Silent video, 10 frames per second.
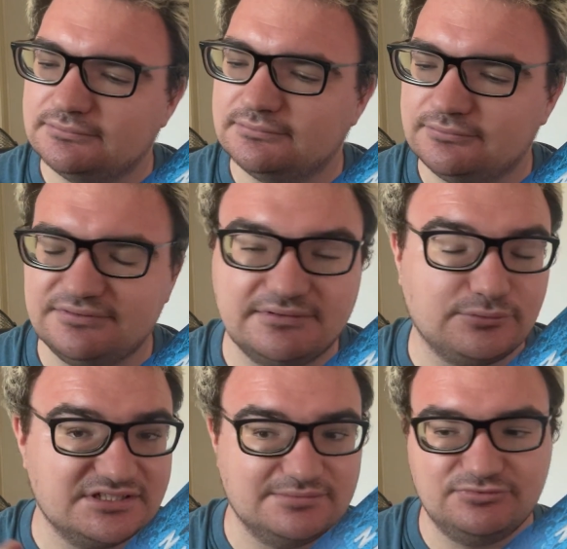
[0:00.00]
le
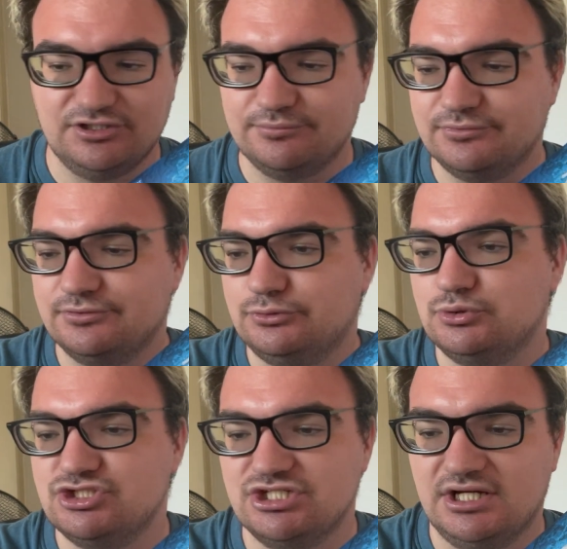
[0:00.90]
troisième tome
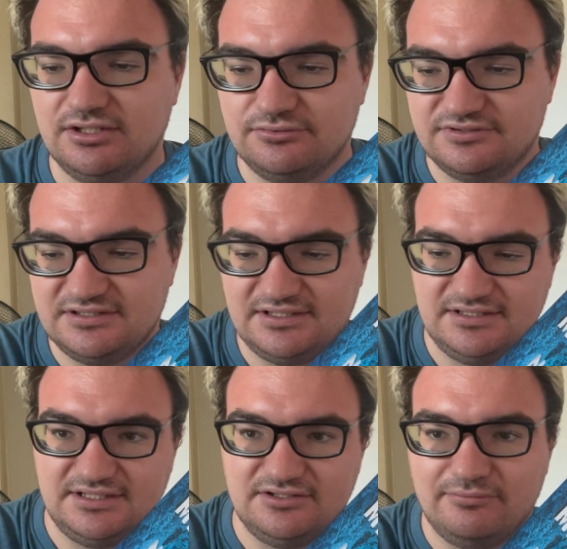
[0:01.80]
que j'ai là à côté, là,
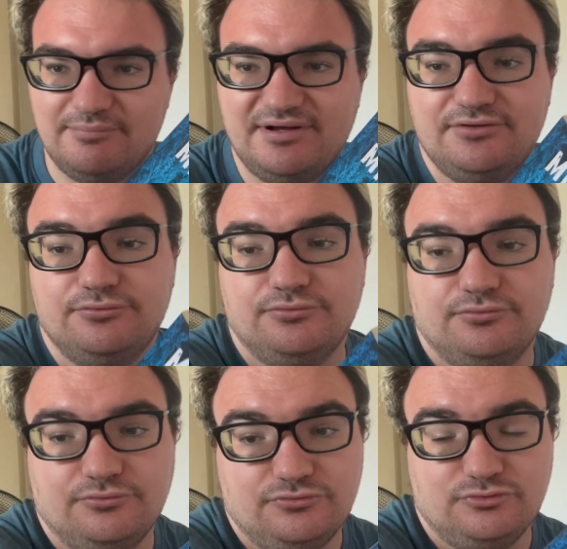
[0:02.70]
il est dans ma palle de,
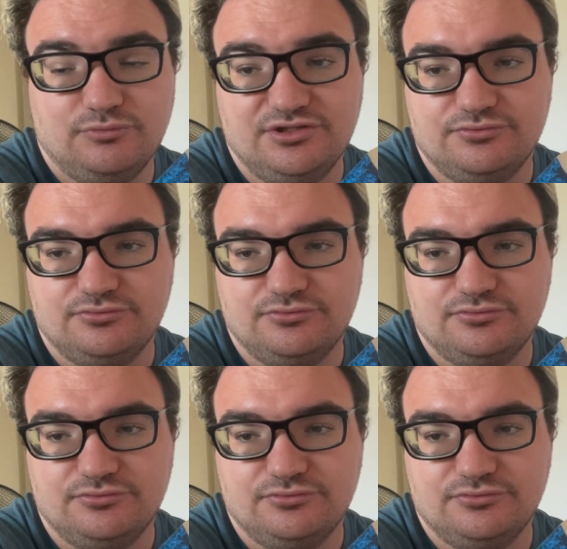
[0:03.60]
du mois